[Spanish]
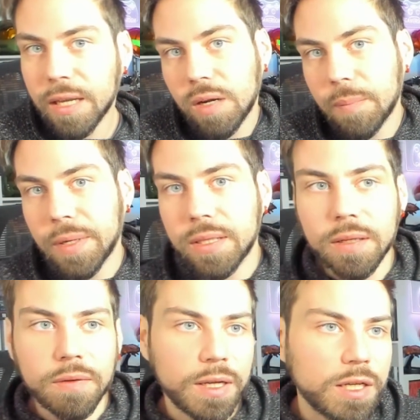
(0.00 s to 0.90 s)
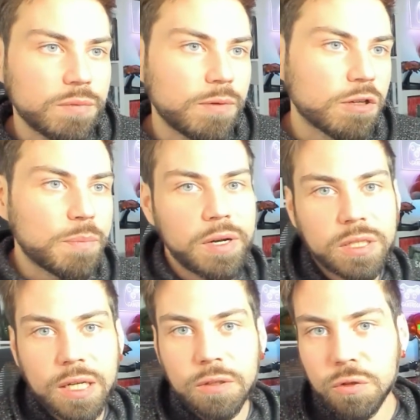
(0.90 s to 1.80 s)
que ahora pertenece a Xbox, pero
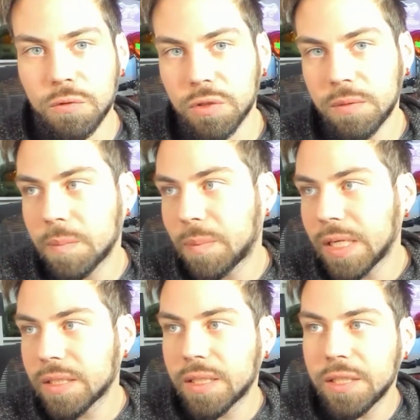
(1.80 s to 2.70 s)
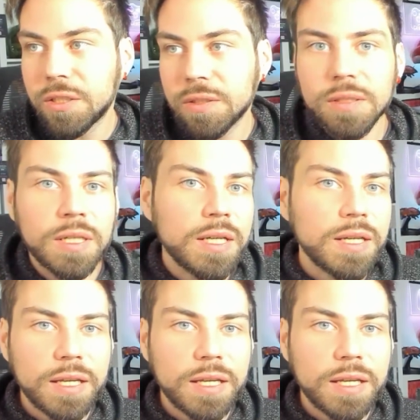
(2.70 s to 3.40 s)
ha salido exclusivo en PlayStation.